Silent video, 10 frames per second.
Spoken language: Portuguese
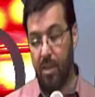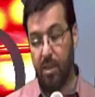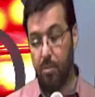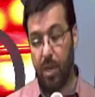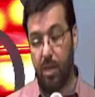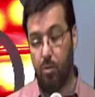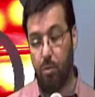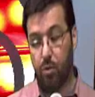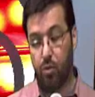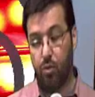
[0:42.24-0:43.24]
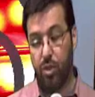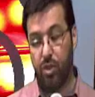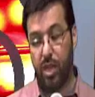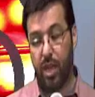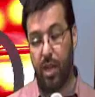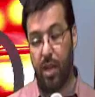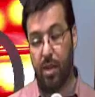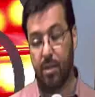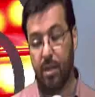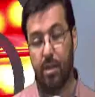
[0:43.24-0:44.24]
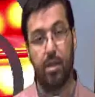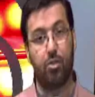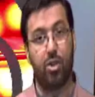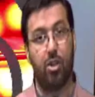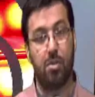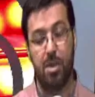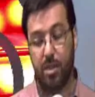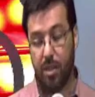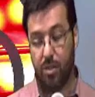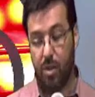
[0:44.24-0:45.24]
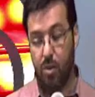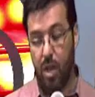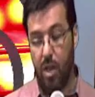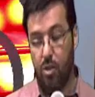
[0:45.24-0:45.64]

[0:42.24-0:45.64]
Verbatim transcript: Ele também não possui CNH, Carteira Nacional de Habilitação,